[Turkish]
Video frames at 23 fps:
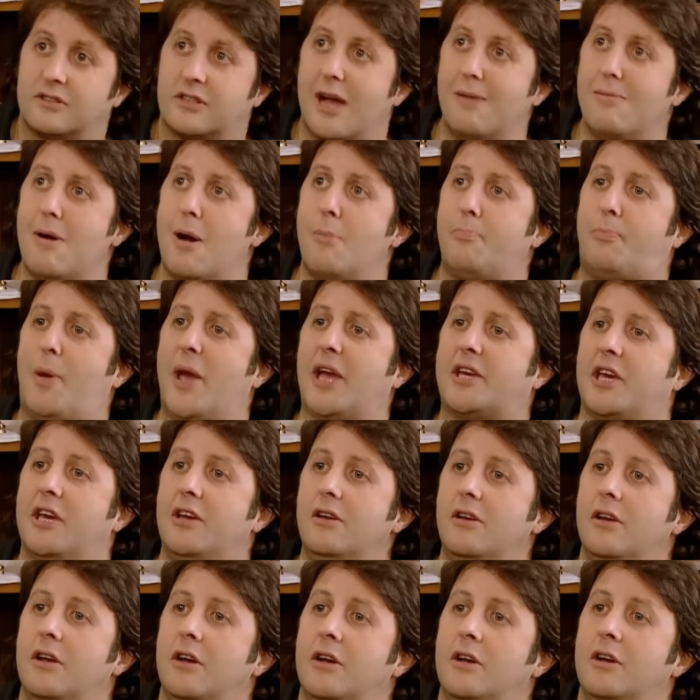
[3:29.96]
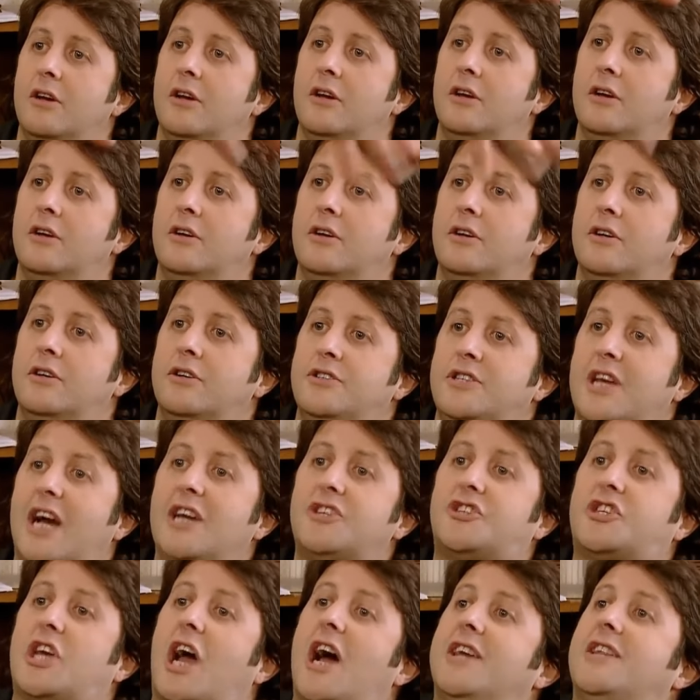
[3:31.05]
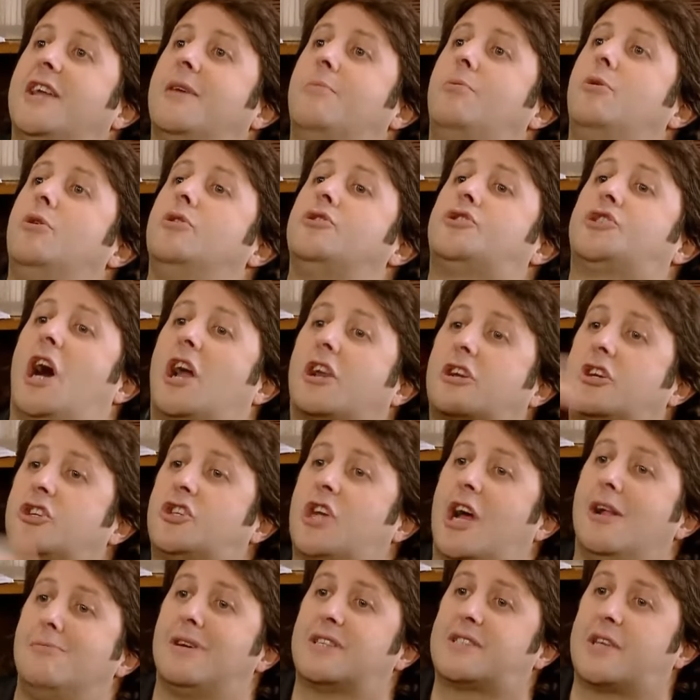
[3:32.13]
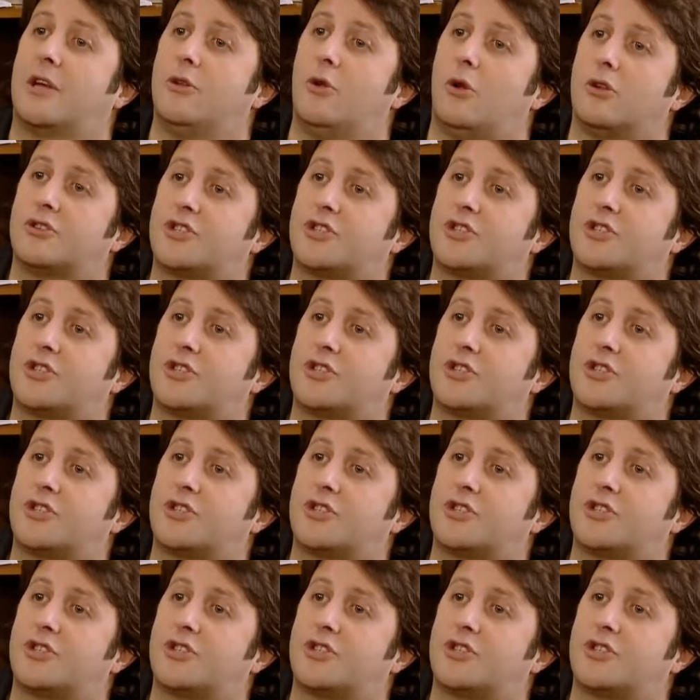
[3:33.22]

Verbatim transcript: tamam peki sayede bu şarkı çalmazsan